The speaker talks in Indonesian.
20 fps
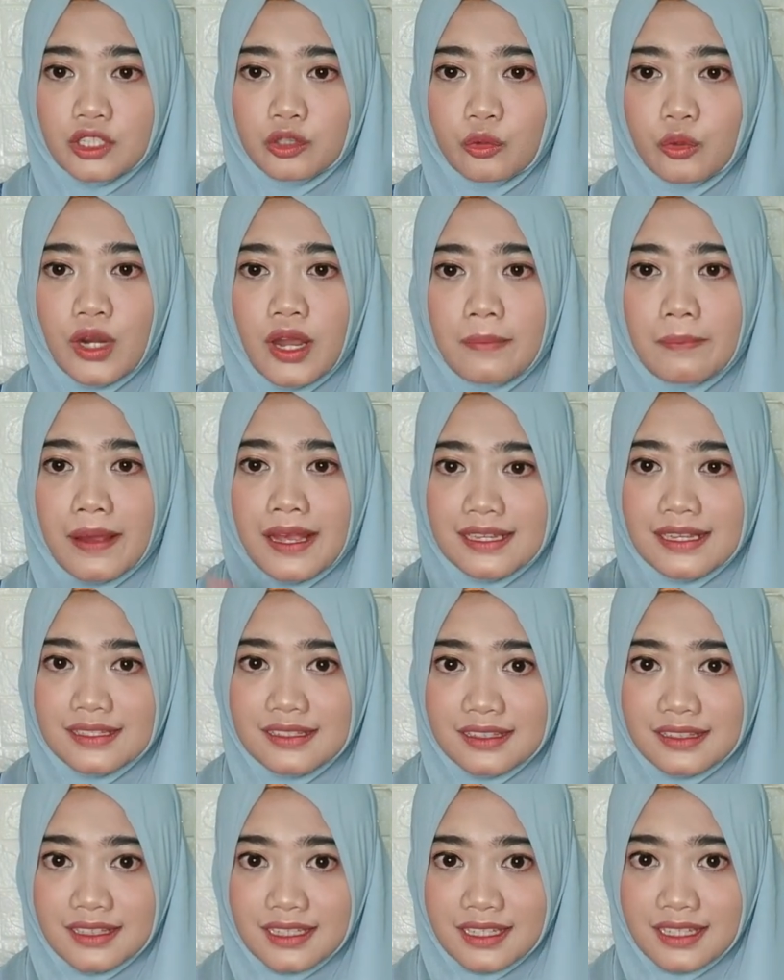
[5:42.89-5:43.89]
itu udah
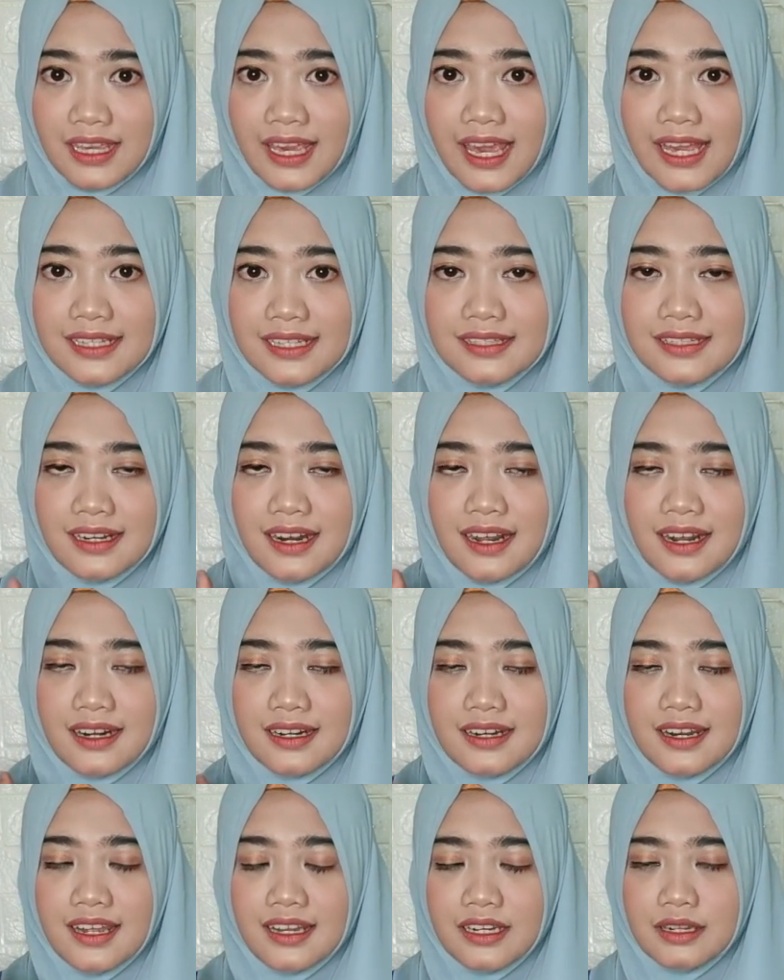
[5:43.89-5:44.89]
pasti ekstrak
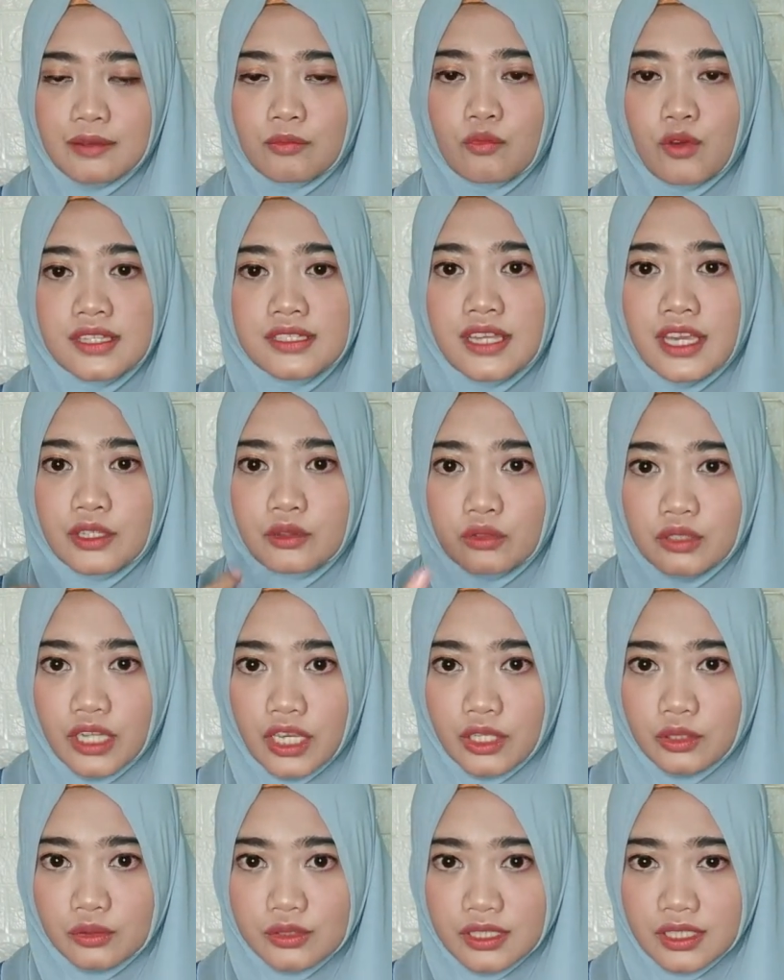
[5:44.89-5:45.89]
dari buah
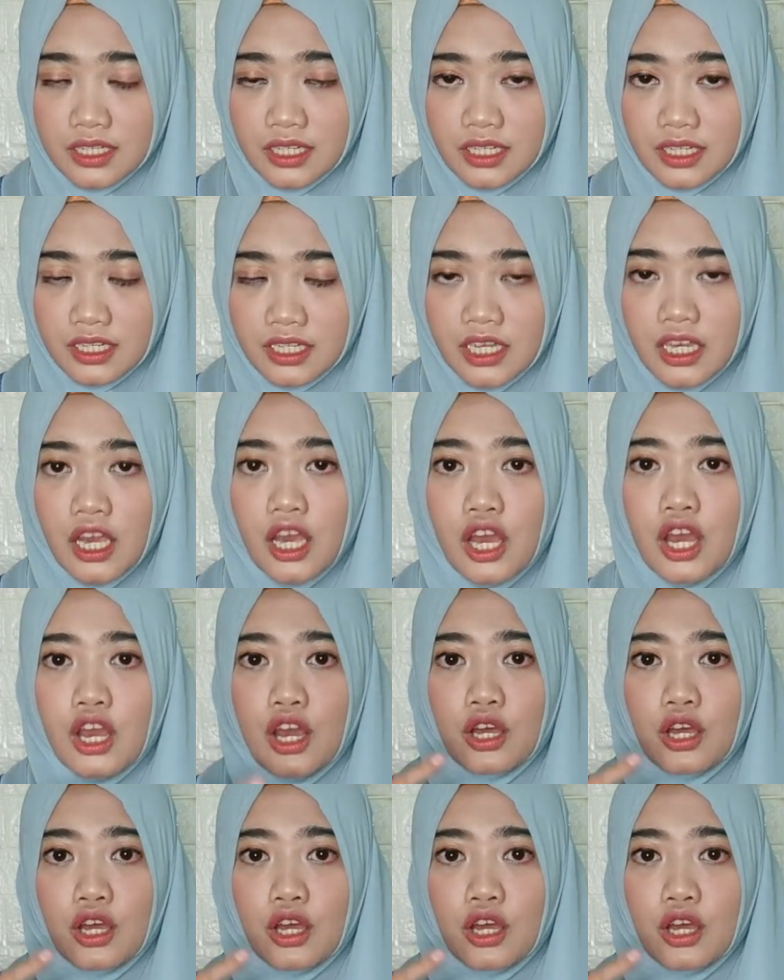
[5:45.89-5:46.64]
zaitunnya itu sendiri.